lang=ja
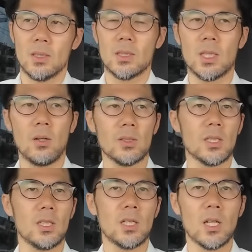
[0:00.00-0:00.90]
幸
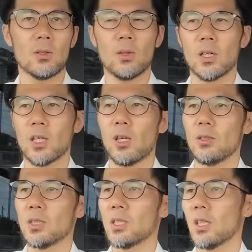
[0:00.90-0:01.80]
せになれるというか
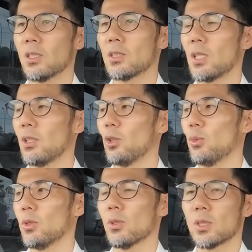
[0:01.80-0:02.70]
現地で辛い
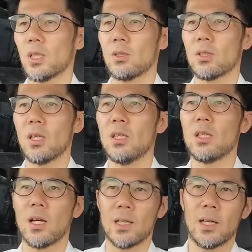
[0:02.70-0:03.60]
思いをしなくていい
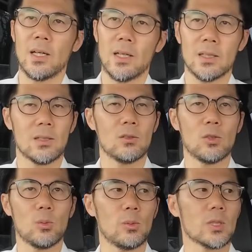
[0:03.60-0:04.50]
かなっていうふ
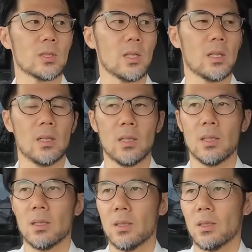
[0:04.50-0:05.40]
うに思いますね
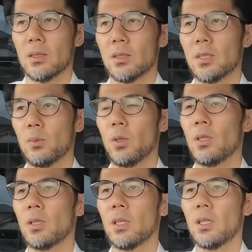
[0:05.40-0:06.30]
絞ら
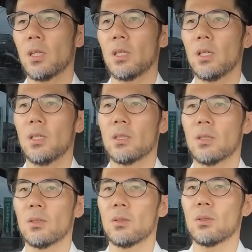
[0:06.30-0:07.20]
なきゃいけない
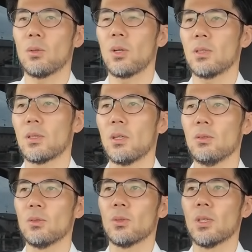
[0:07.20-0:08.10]
とかって
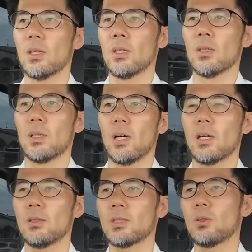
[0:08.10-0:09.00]
いうので
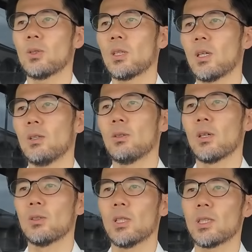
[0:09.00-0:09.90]
明るさの戦いという
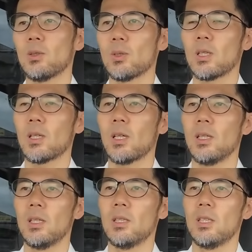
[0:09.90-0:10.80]
か暗さの戦
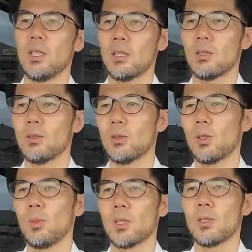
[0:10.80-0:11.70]
いになってくるの
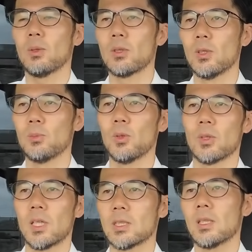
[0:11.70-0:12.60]
で、まあ、例えばクリップ
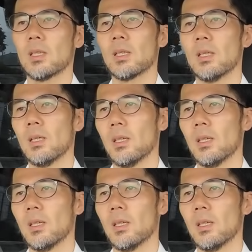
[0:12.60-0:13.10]
音足したり